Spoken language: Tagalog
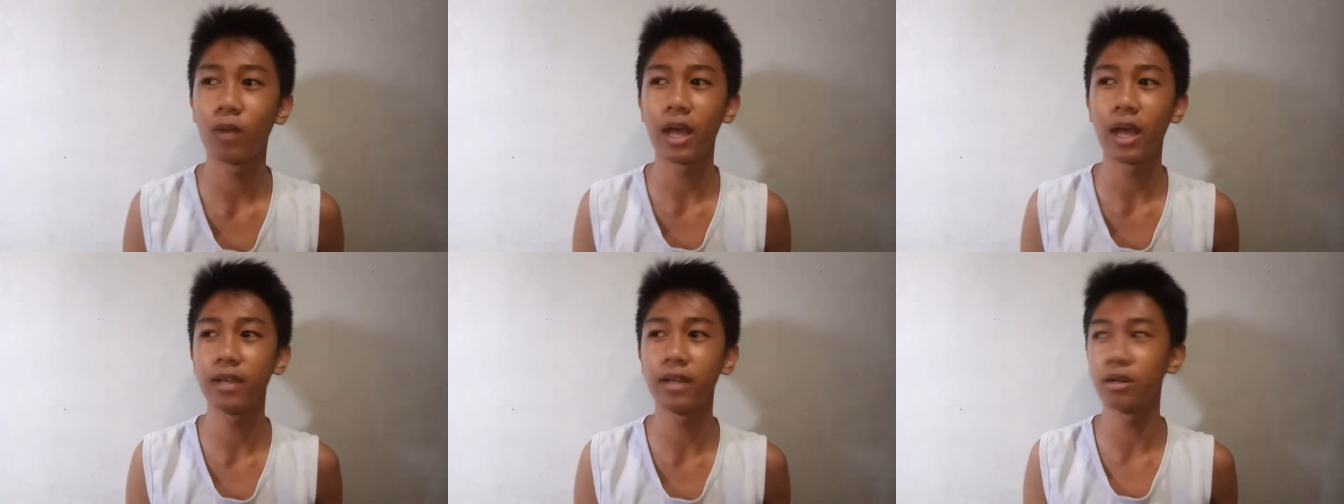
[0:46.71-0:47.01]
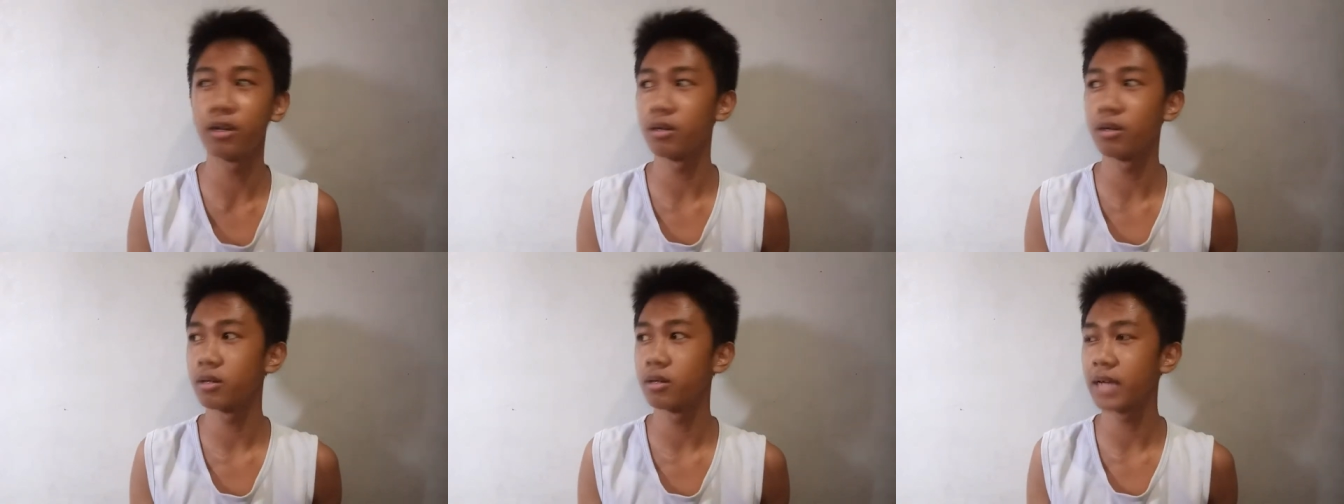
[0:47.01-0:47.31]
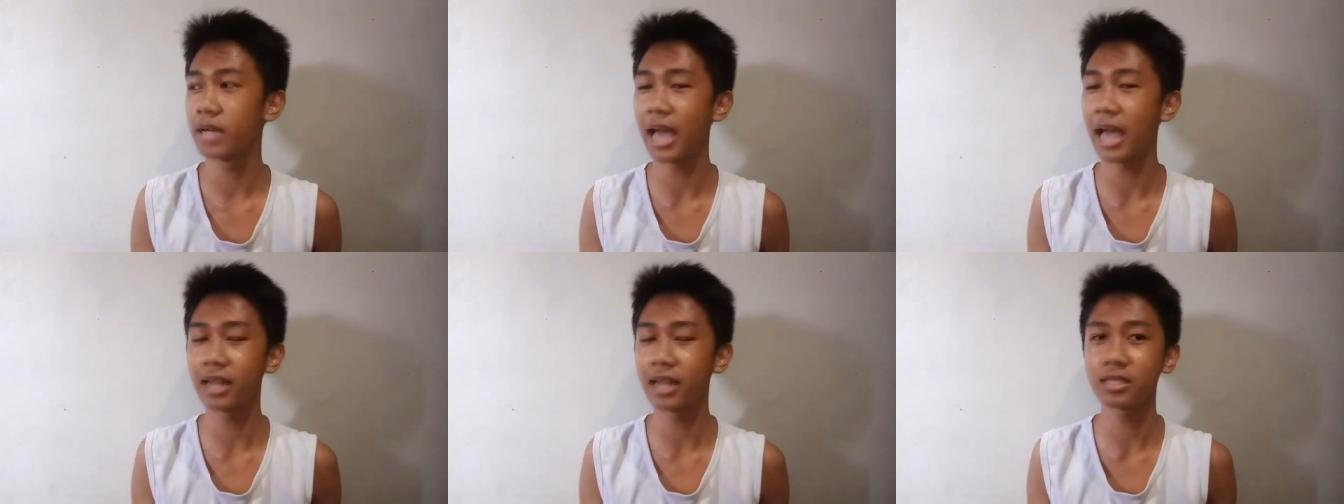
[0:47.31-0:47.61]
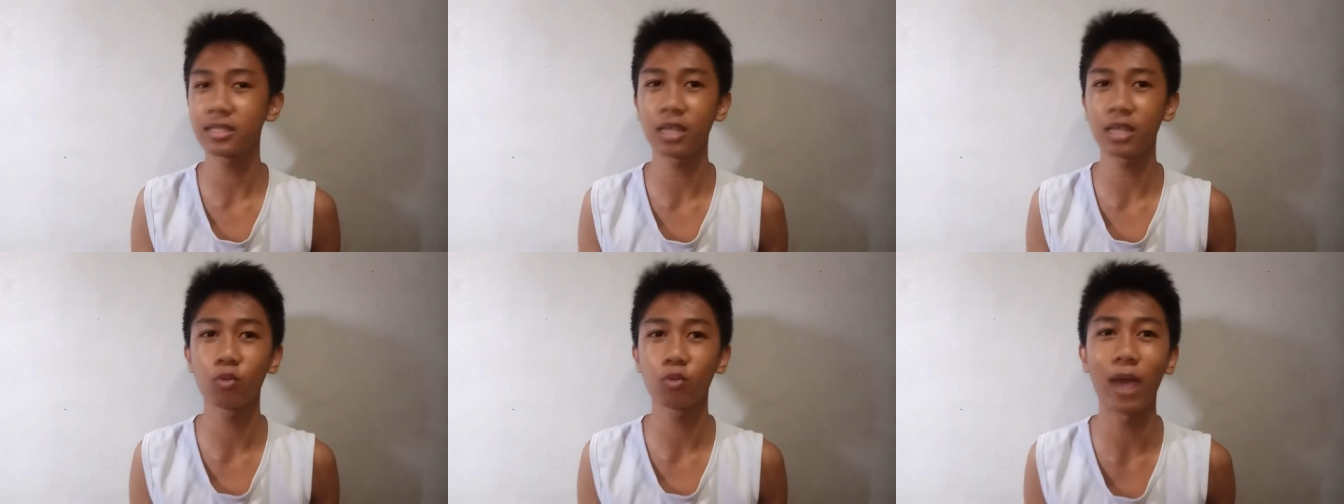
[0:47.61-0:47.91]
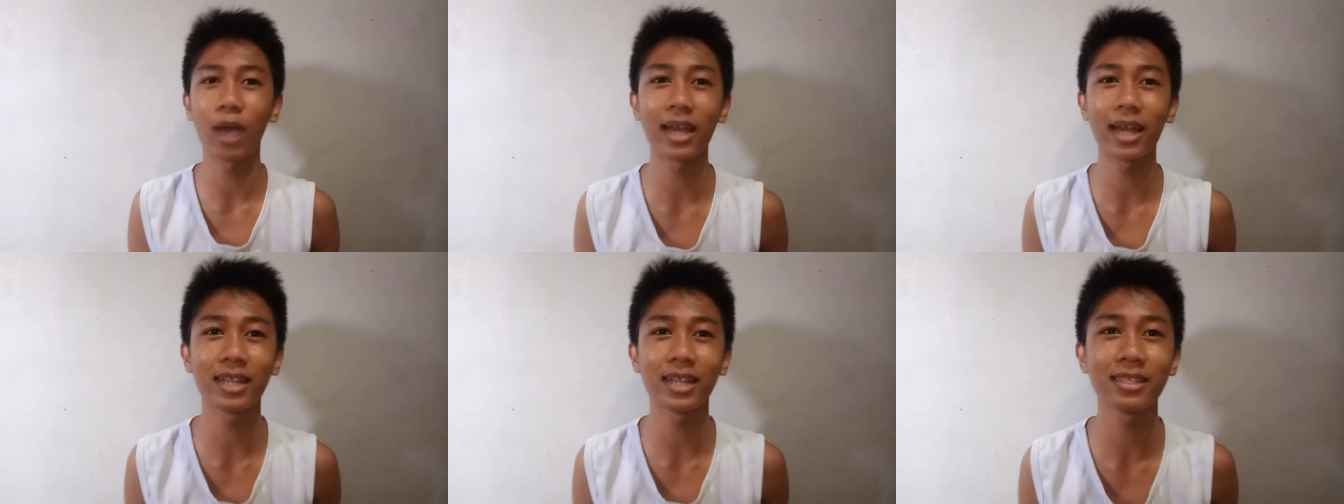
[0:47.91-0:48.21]
ano, guaranteed
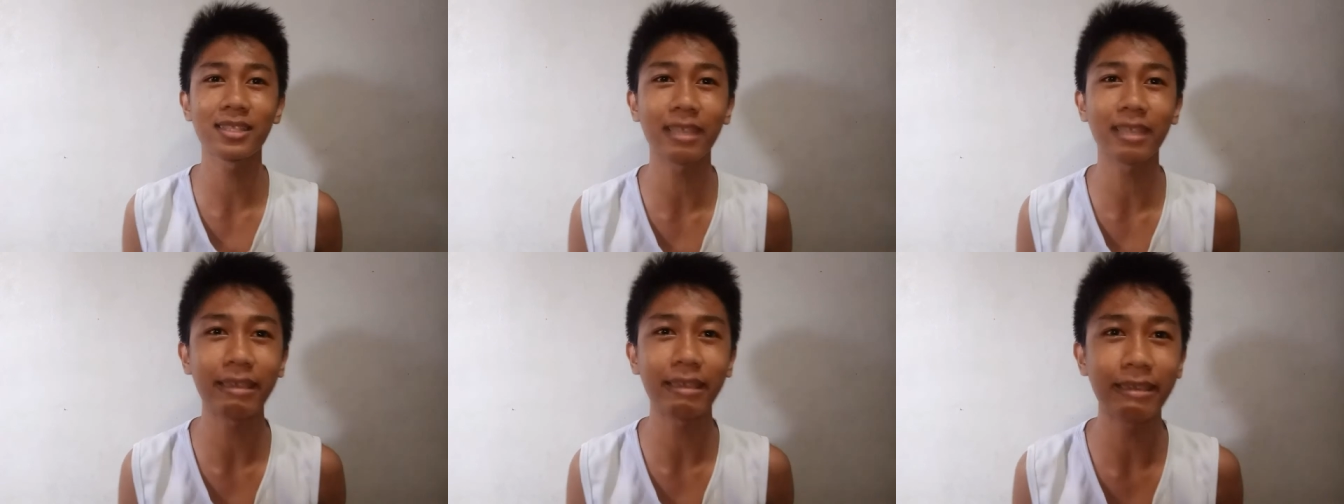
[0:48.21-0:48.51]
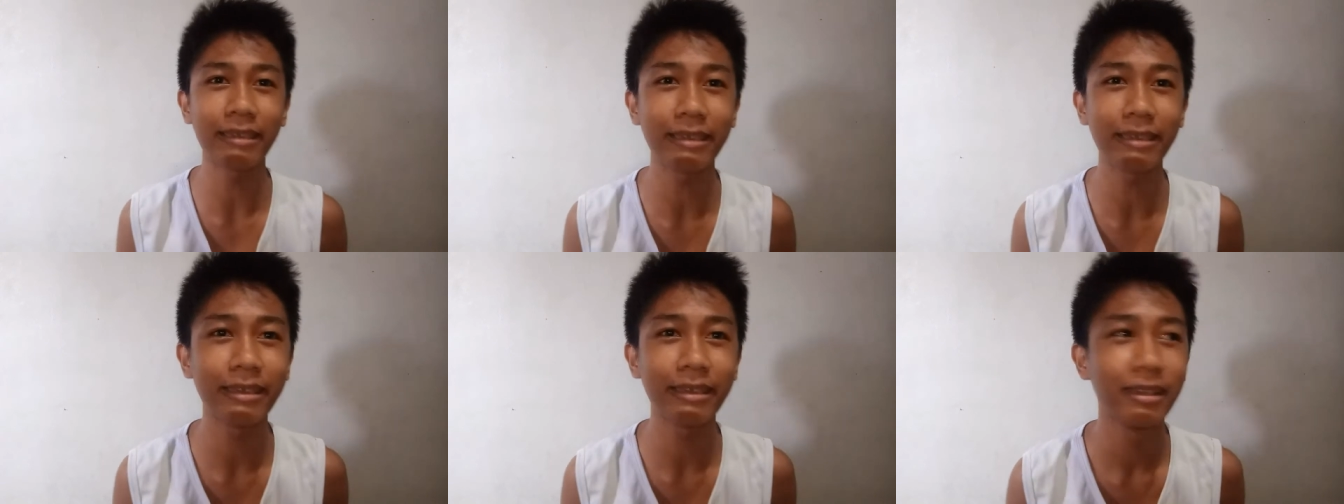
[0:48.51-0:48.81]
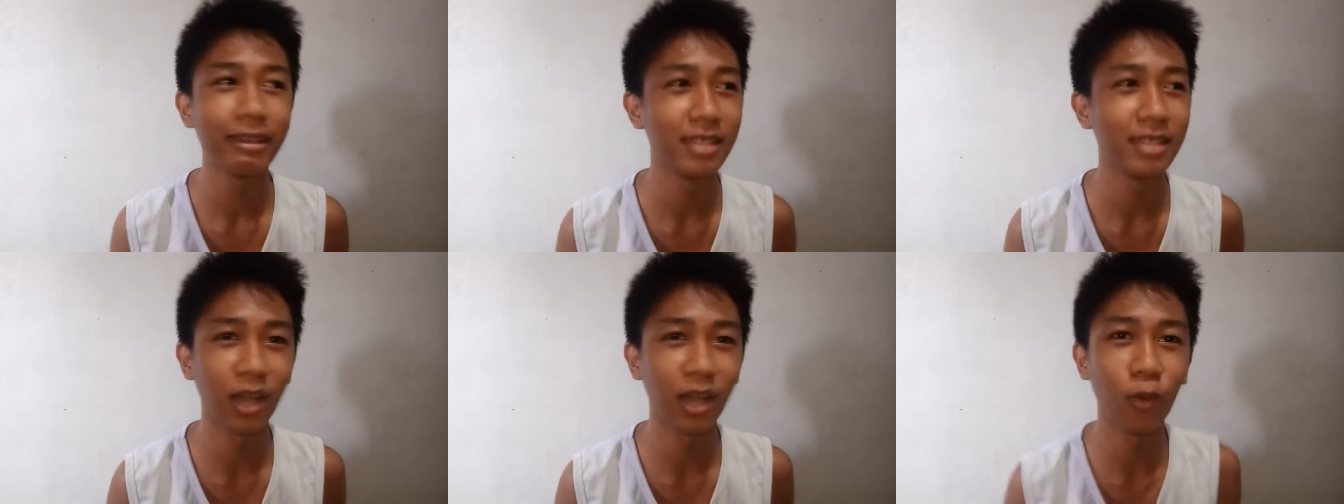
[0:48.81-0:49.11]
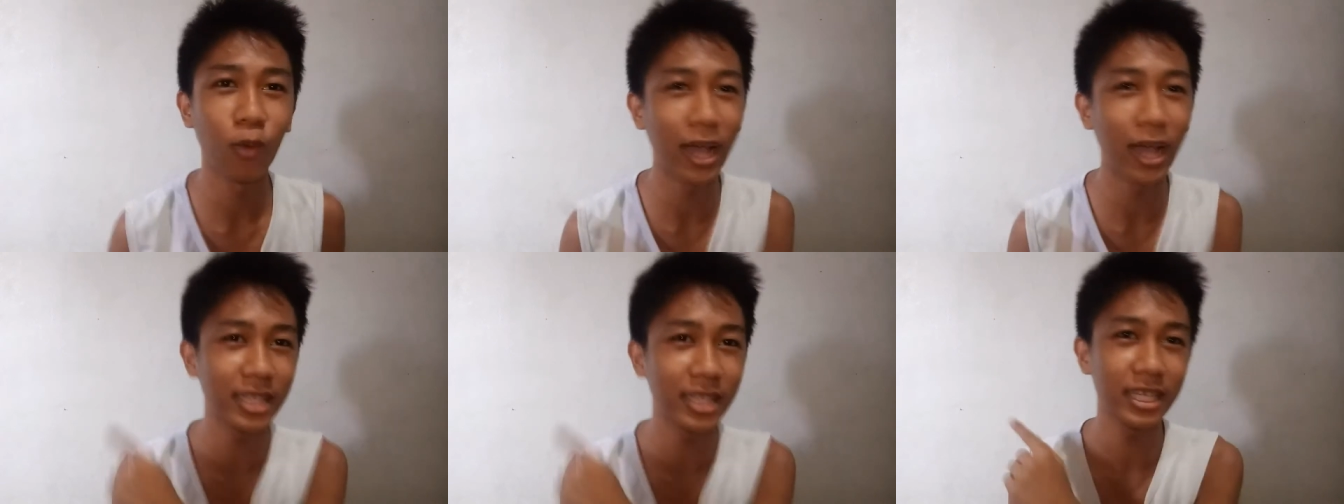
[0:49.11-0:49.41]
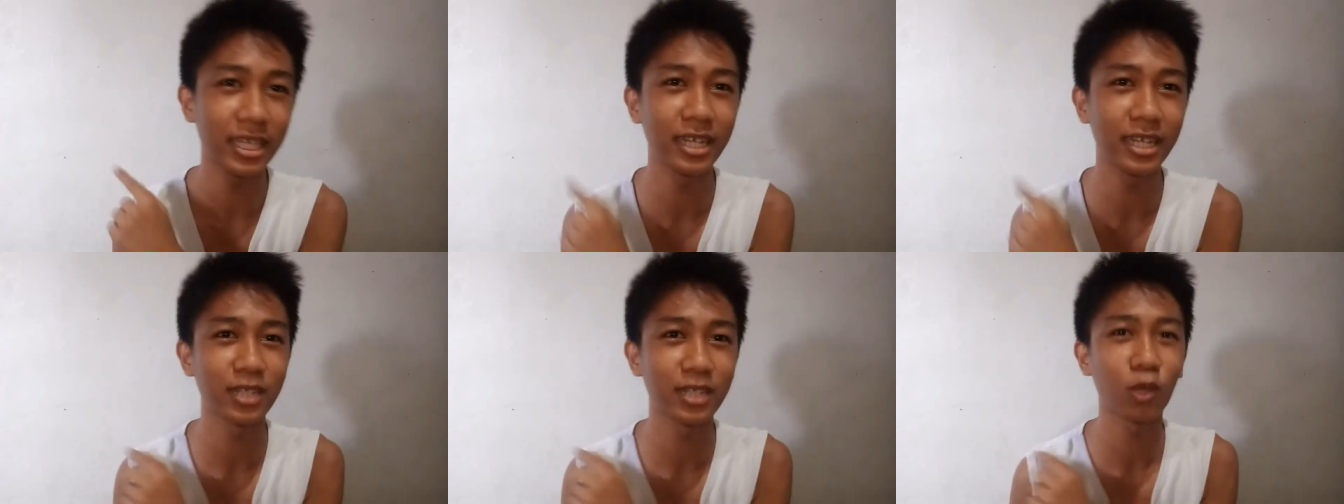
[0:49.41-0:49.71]
warranty ng
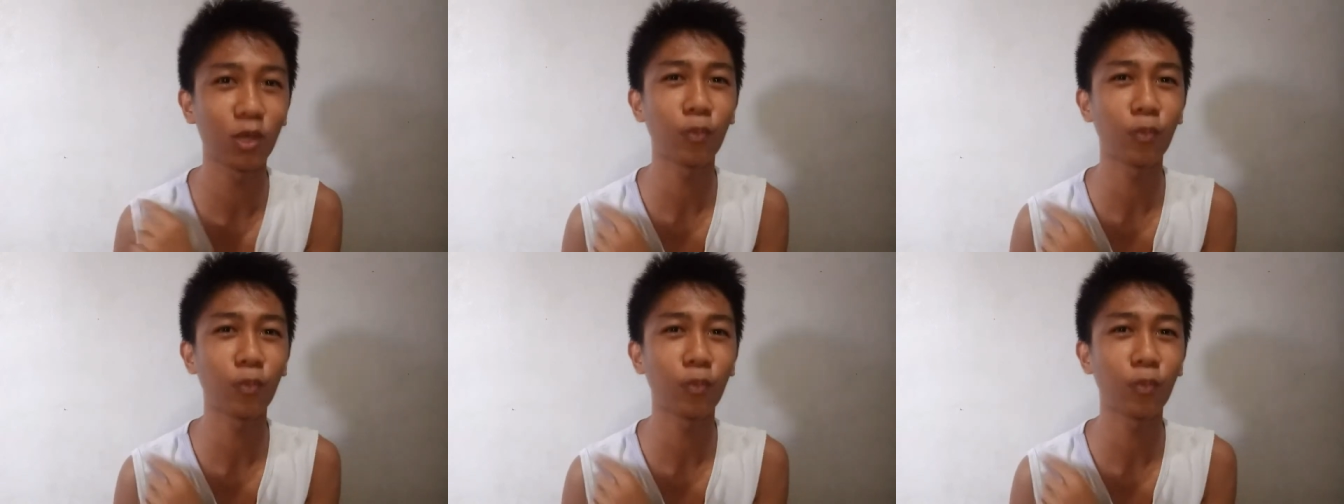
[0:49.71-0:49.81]
1 year.